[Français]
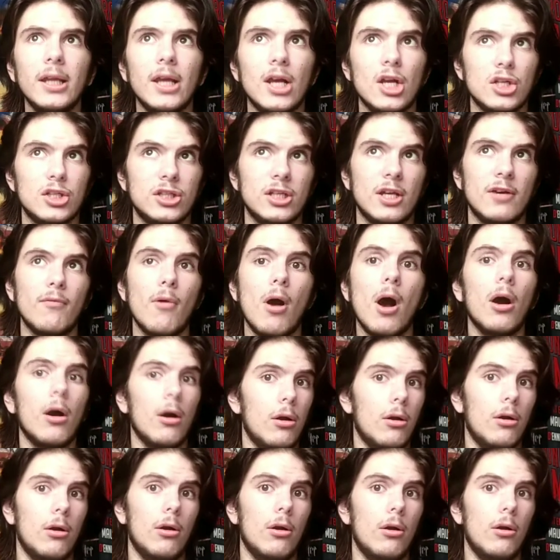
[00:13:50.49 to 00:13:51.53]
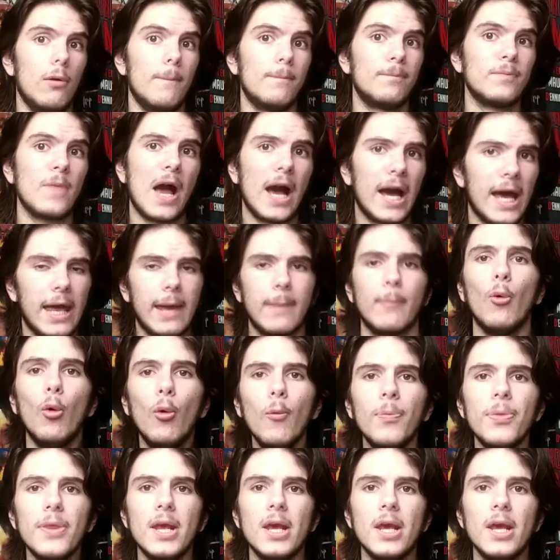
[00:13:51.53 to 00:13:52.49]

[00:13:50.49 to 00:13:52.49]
à savoir euh, Raymond,